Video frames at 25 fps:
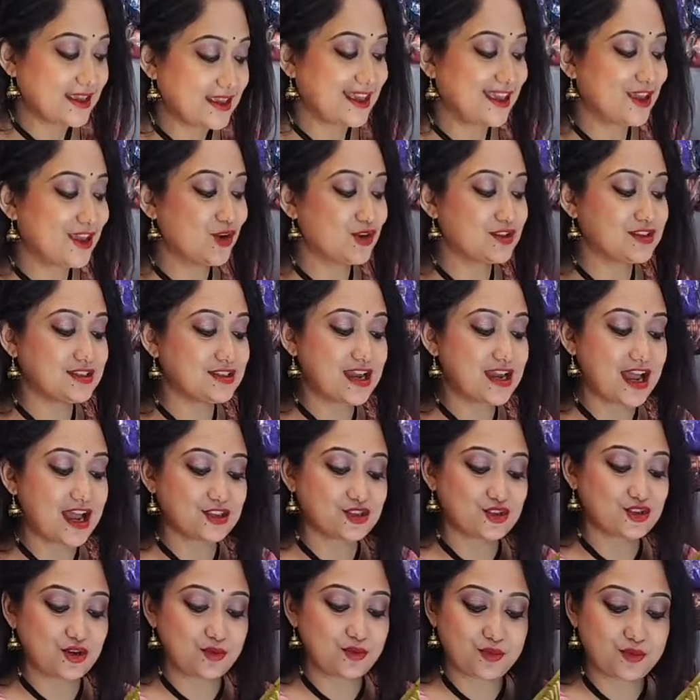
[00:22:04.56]
এই হচ্ছে
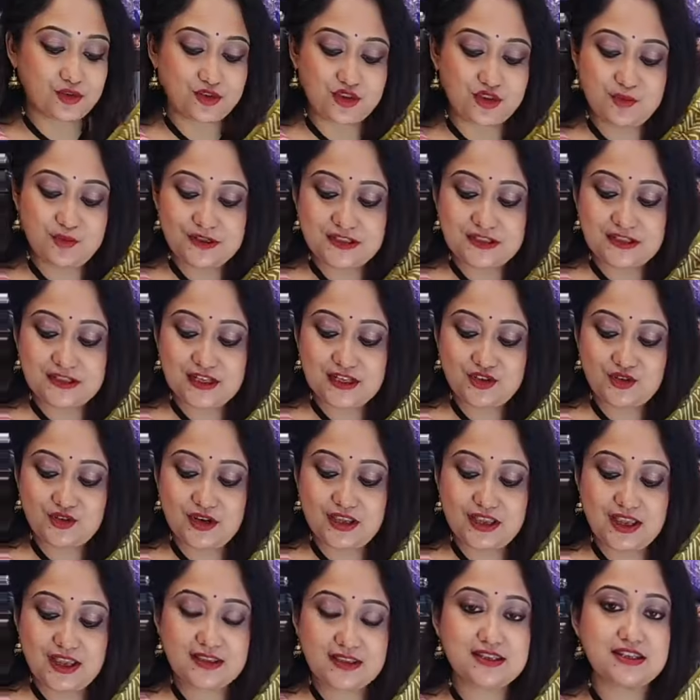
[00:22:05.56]
আঁচল প্রথমে যেটা
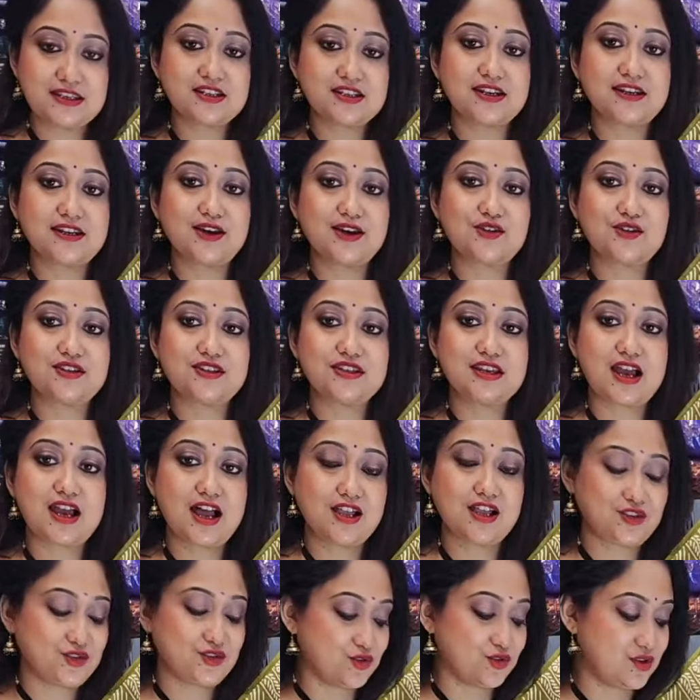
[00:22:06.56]
চলে যাচ্ছে সেটা হচ্ছে
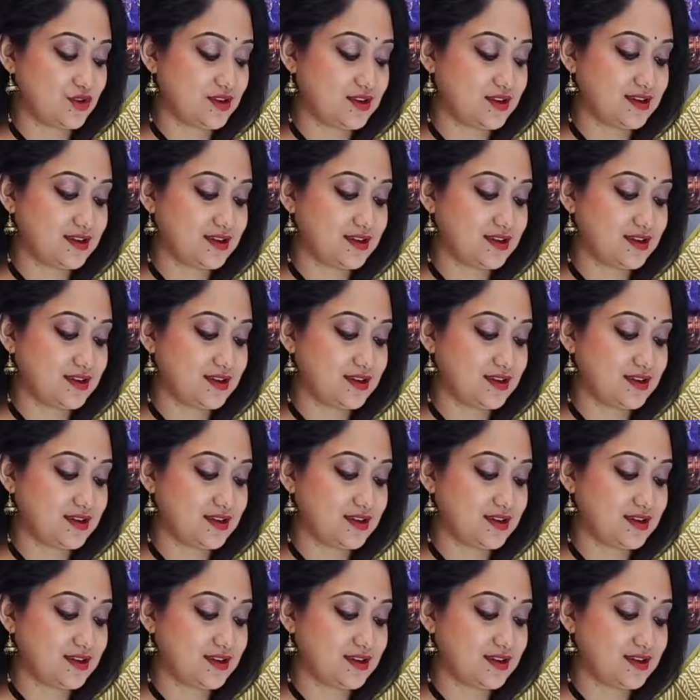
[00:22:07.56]
আঁচল